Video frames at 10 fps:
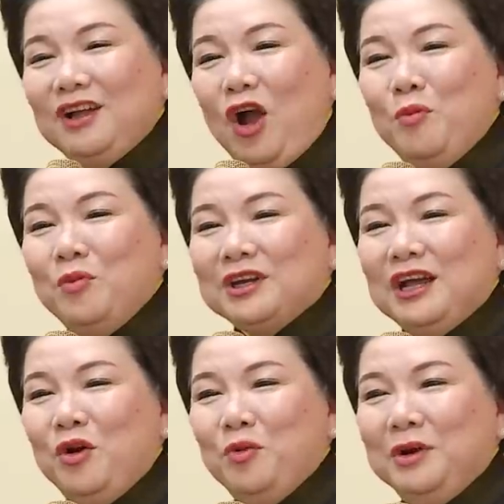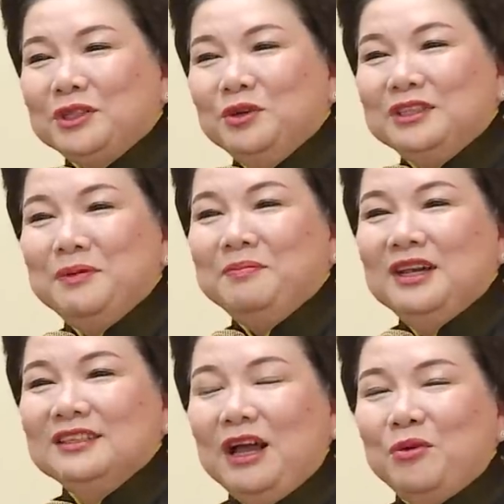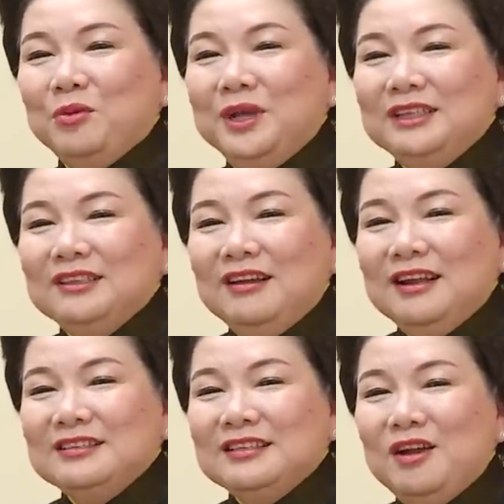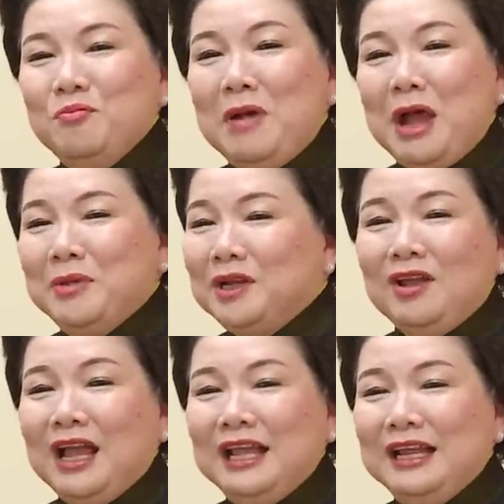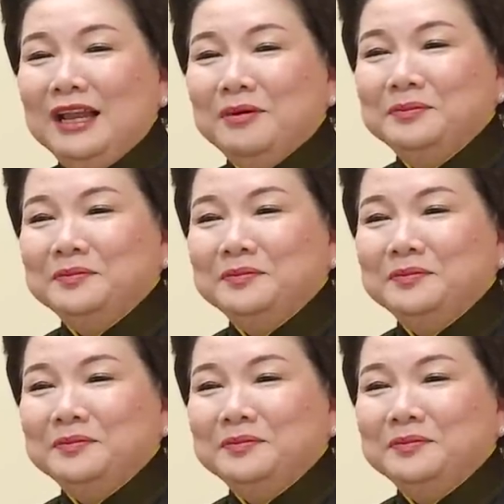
có một câu mà tôi tiếp lời Thảo Nguyên đó là gì? Ông bà mình nói hay lắm: